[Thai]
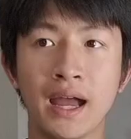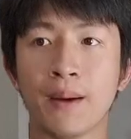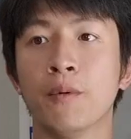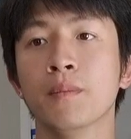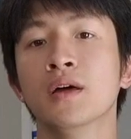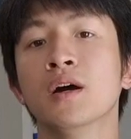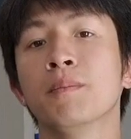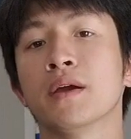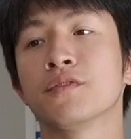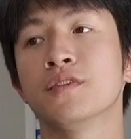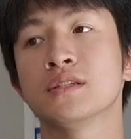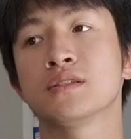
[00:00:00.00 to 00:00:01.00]
ผมเลิกเบร
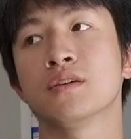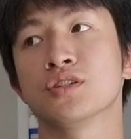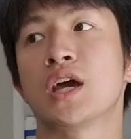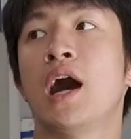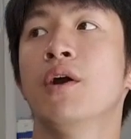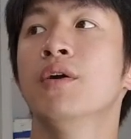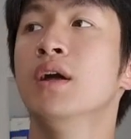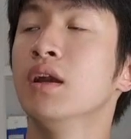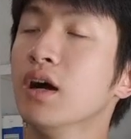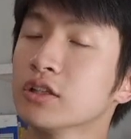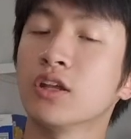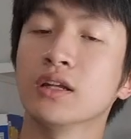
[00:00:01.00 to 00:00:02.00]
กฟาสต์ตอนเช้า
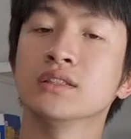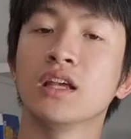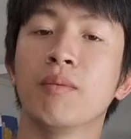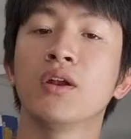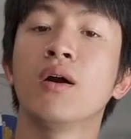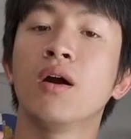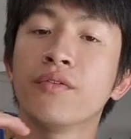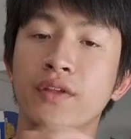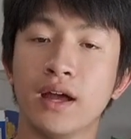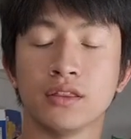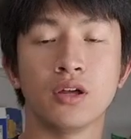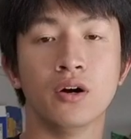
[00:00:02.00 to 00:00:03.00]
เลิกตอนนั้นเสร็จแล้วมันทำความสะ
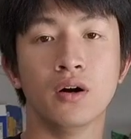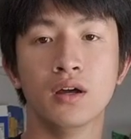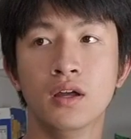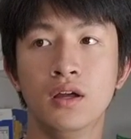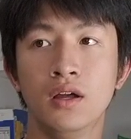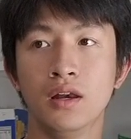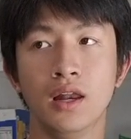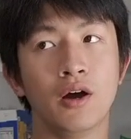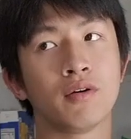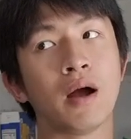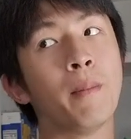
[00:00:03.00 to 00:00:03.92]
อาดต่อแล้วกลั